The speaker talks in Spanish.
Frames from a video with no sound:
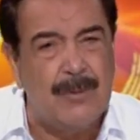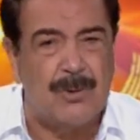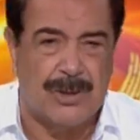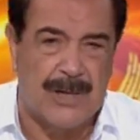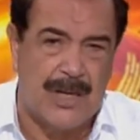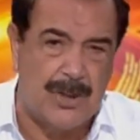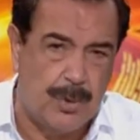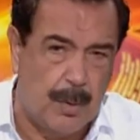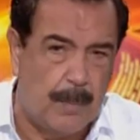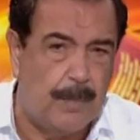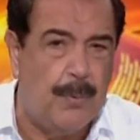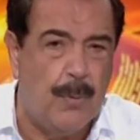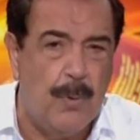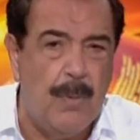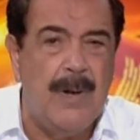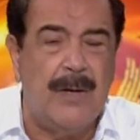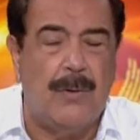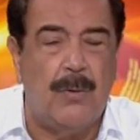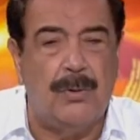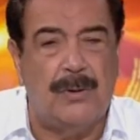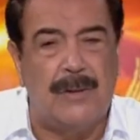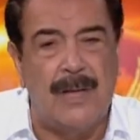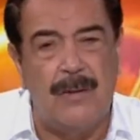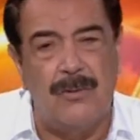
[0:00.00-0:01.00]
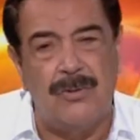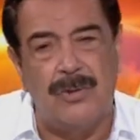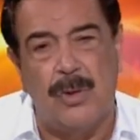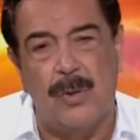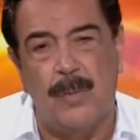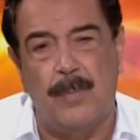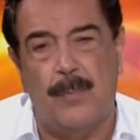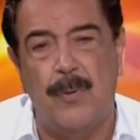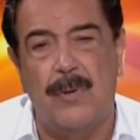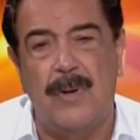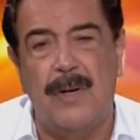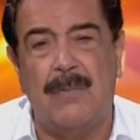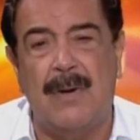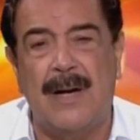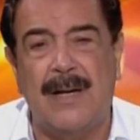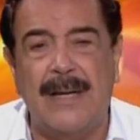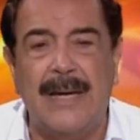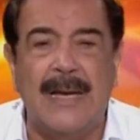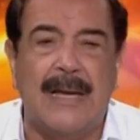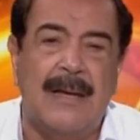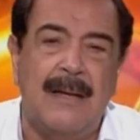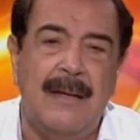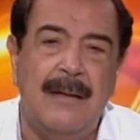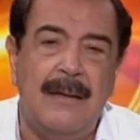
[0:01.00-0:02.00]
se ha hecho público, ustedes lo hicieron público
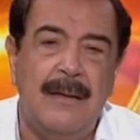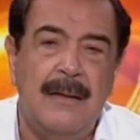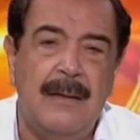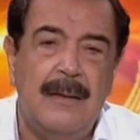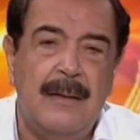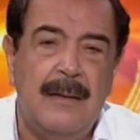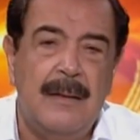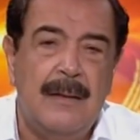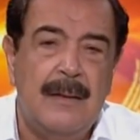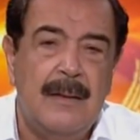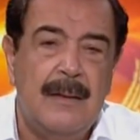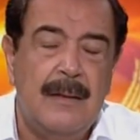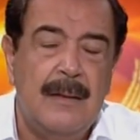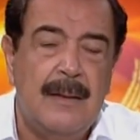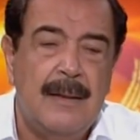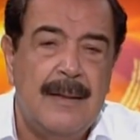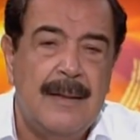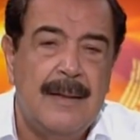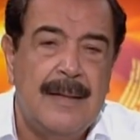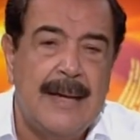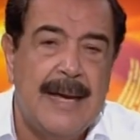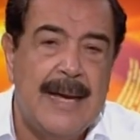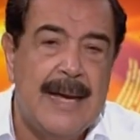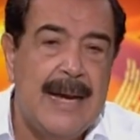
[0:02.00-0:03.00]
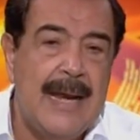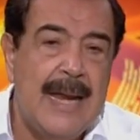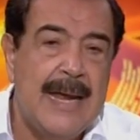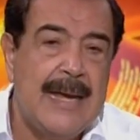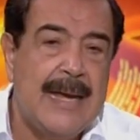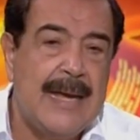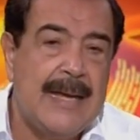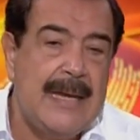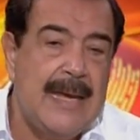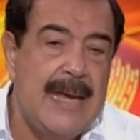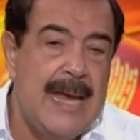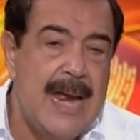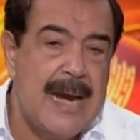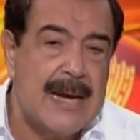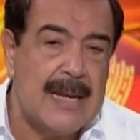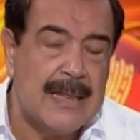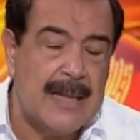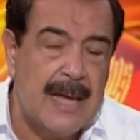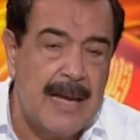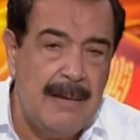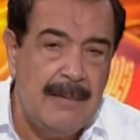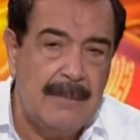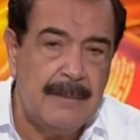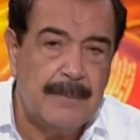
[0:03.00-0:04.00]
aquí. En la
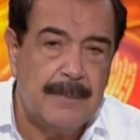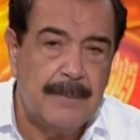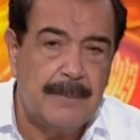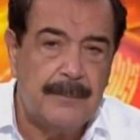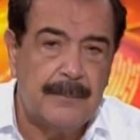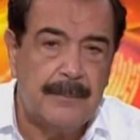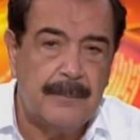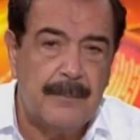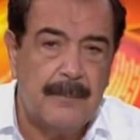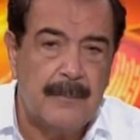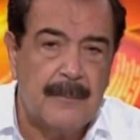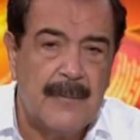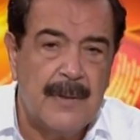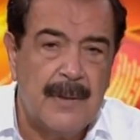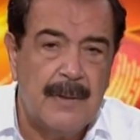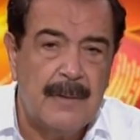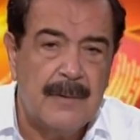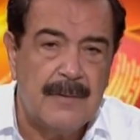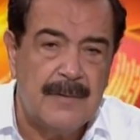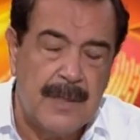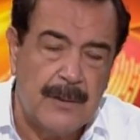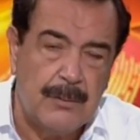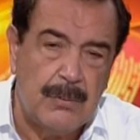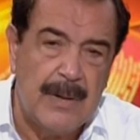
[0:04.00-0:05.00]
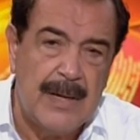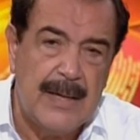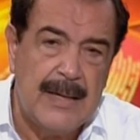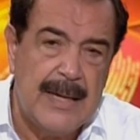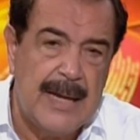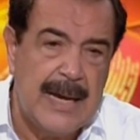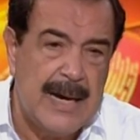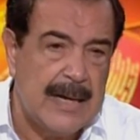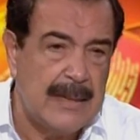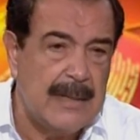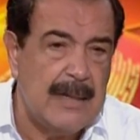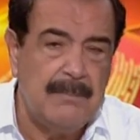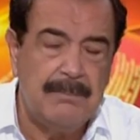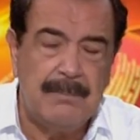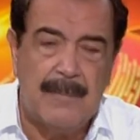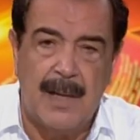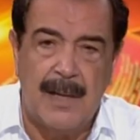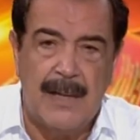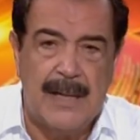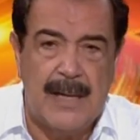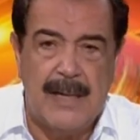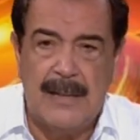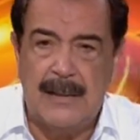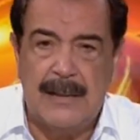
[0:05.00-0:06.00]
izquierda, centro izquierda,
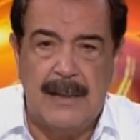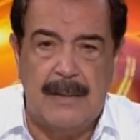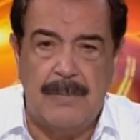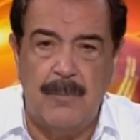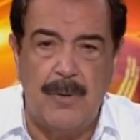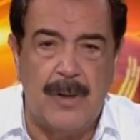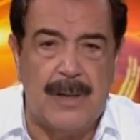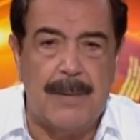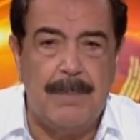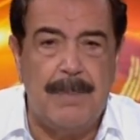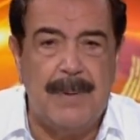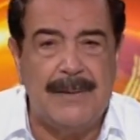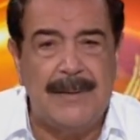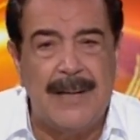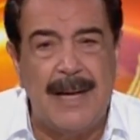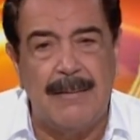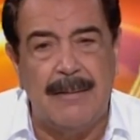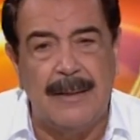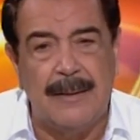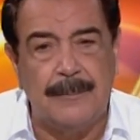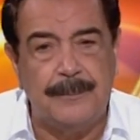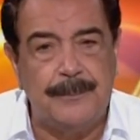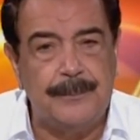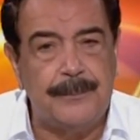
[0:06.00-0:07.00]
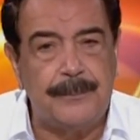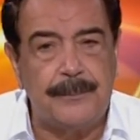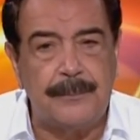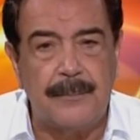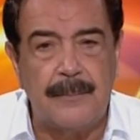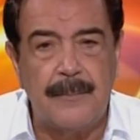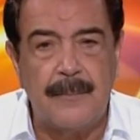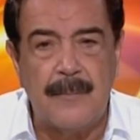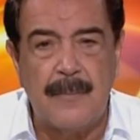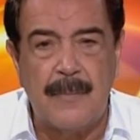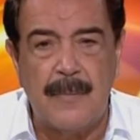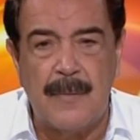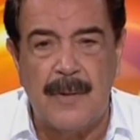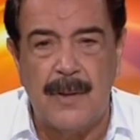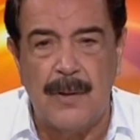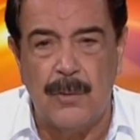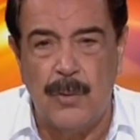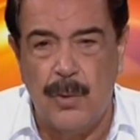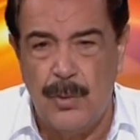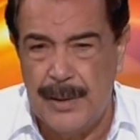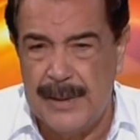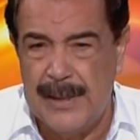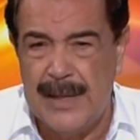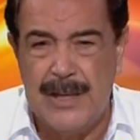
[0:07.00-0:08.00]
hay gente muy respetable,
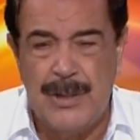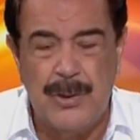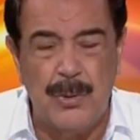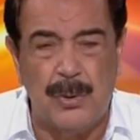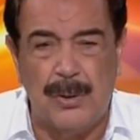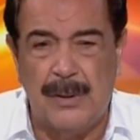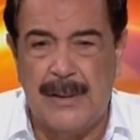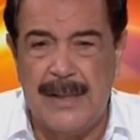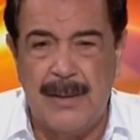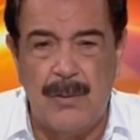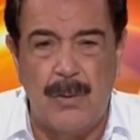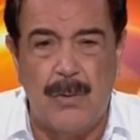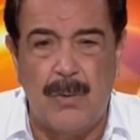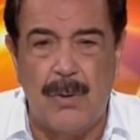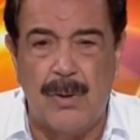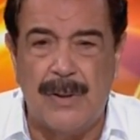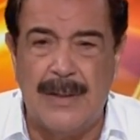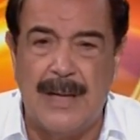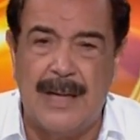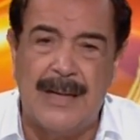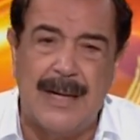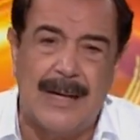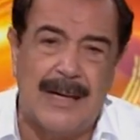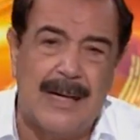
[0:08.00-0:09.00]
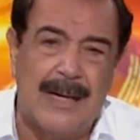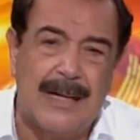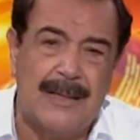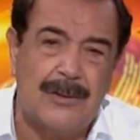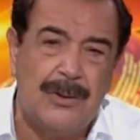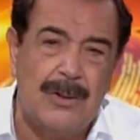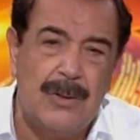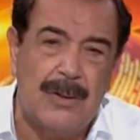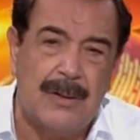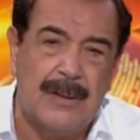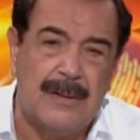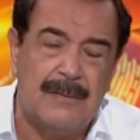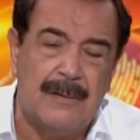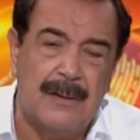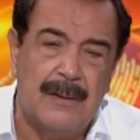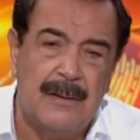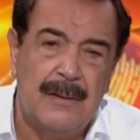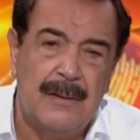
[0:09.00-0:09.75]
con quien yo tengo cordiales relaciones,